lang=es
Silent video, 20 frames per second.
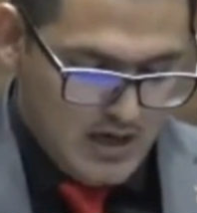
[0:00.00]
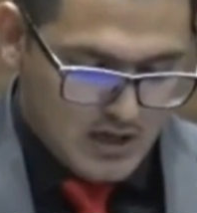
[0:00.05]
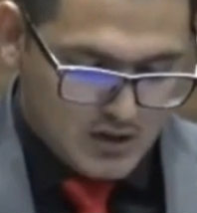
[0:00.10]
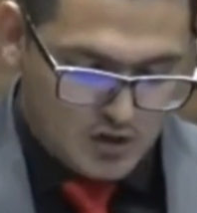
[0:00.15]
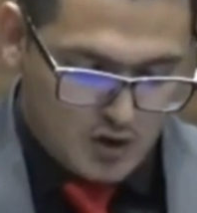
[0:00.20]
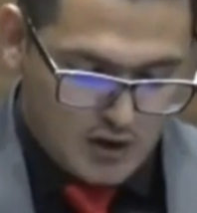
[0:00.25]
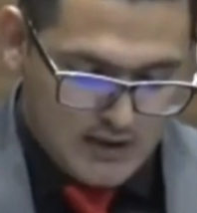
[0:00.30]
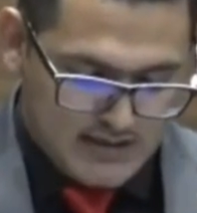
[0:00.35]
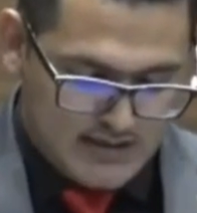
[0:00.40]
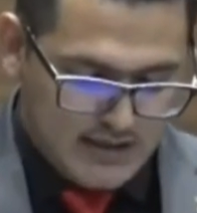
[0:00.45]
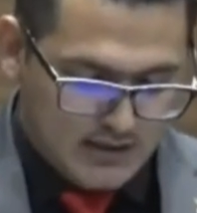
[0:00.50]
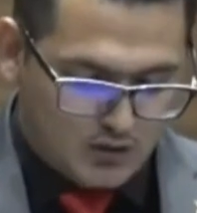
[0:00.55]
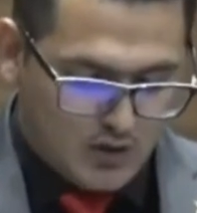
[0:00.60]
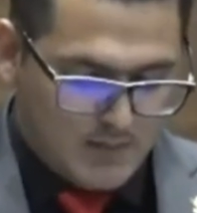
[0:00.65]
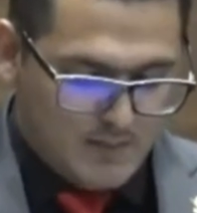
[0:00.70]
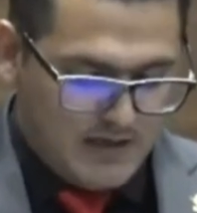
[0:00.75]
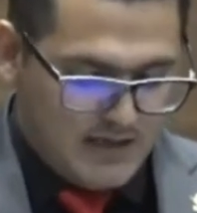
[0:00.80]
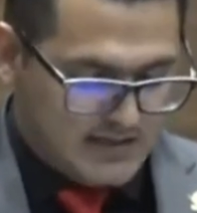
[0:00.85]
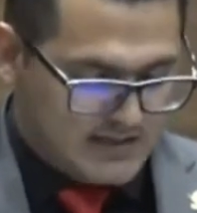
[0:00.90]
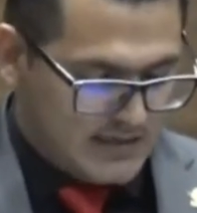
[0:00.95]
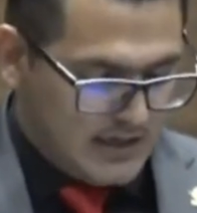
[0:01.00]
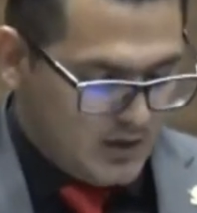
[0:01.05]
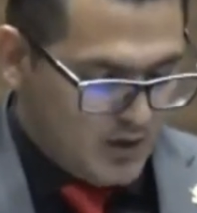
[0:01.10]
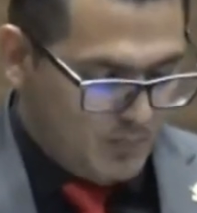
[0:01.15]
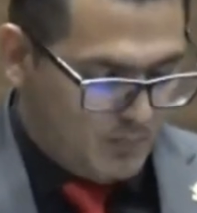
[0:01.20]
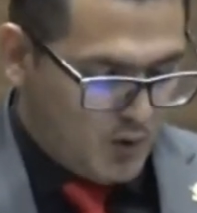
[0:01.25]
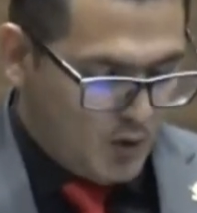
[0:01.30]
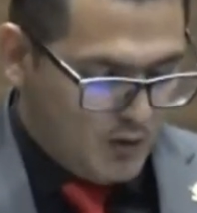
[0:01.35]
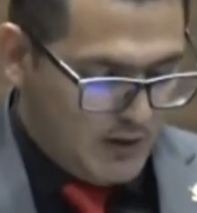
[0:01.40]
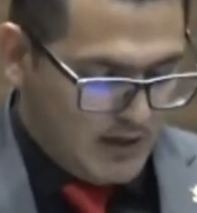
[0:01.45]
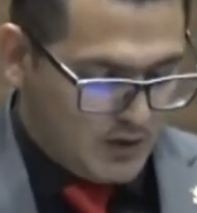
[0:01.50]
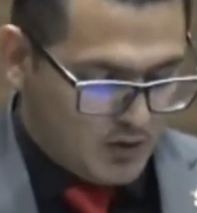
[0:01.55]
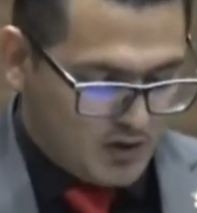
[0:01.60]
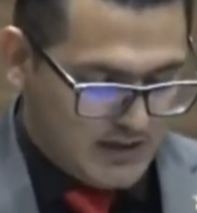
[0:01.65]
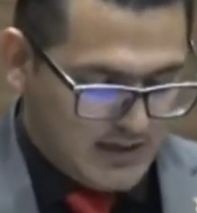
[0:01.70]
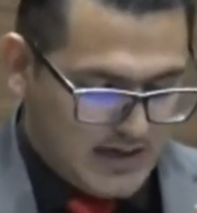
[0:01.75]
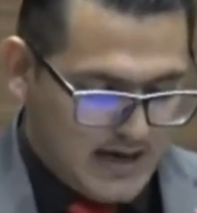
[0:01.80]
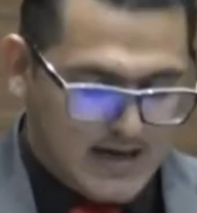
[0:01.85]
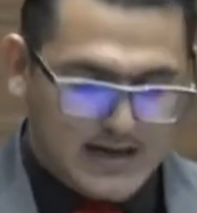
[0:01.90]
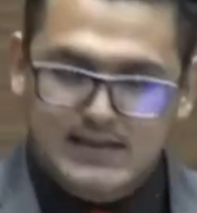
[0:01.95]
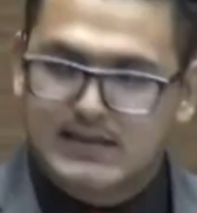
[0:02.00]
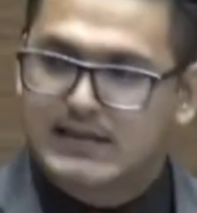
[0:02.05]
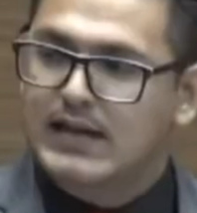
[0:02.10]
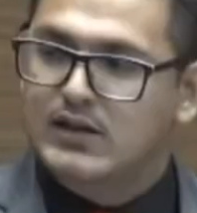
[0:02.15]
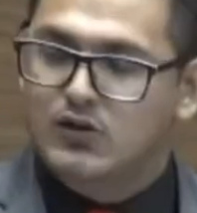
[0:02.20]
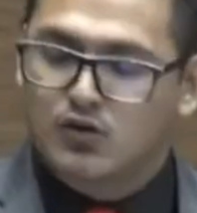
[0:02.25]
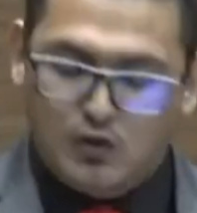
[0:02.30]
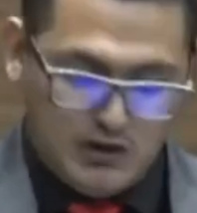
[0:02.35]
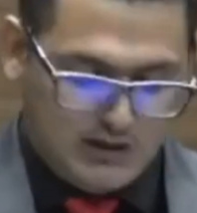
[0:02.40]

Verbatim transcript: Solicito al Ministerio Público llegar hasta las